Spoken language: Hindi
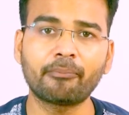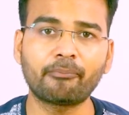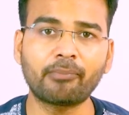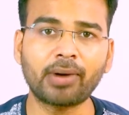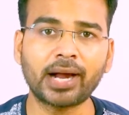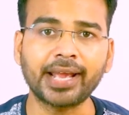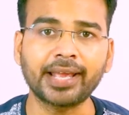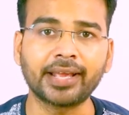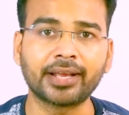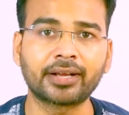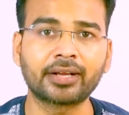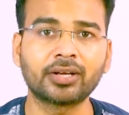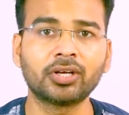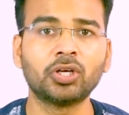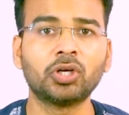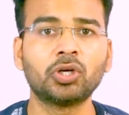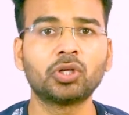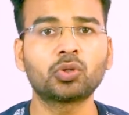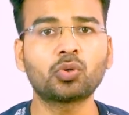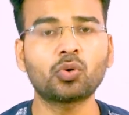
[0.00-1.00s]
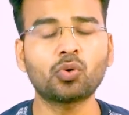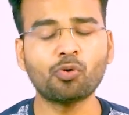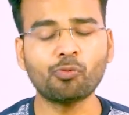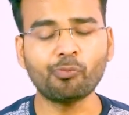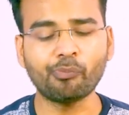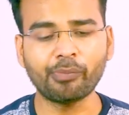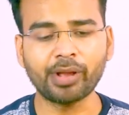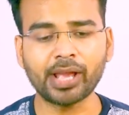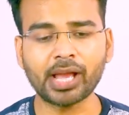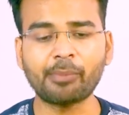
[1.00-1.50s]
माइक तो
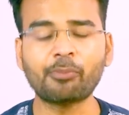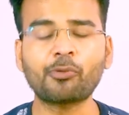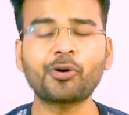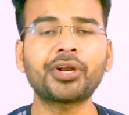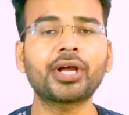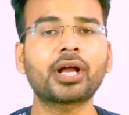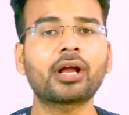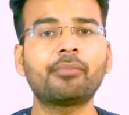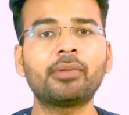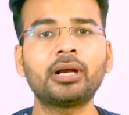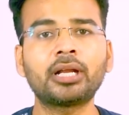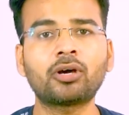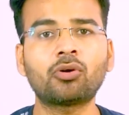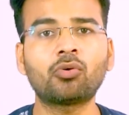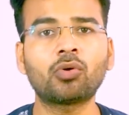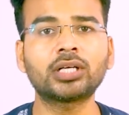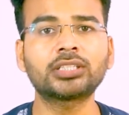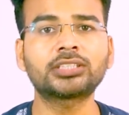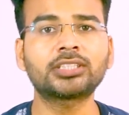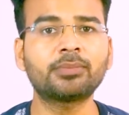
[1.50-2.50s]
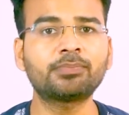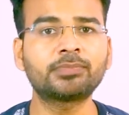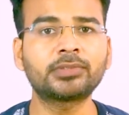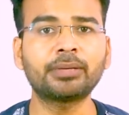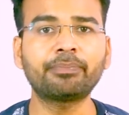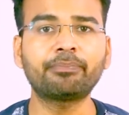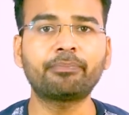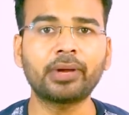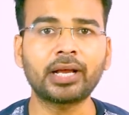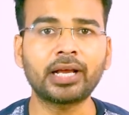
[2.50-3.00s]
मैं आपको रेकमेंड करूंगा
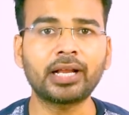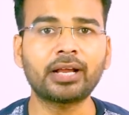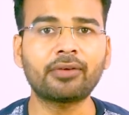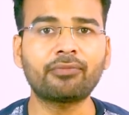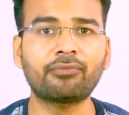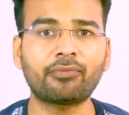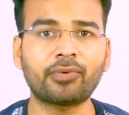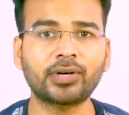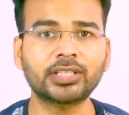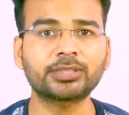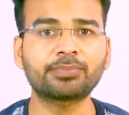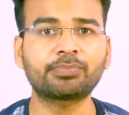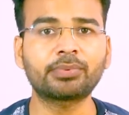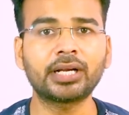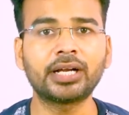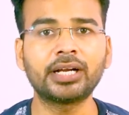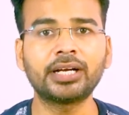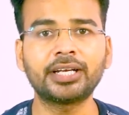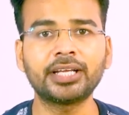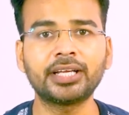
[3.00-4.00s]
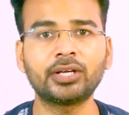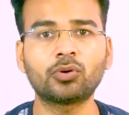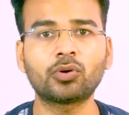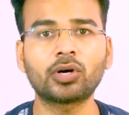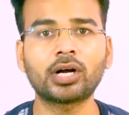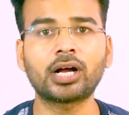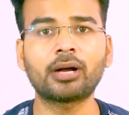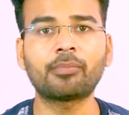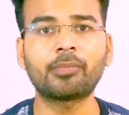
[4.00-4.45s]
सबसे पहला फर्स्ट प्रायोरिटी होगा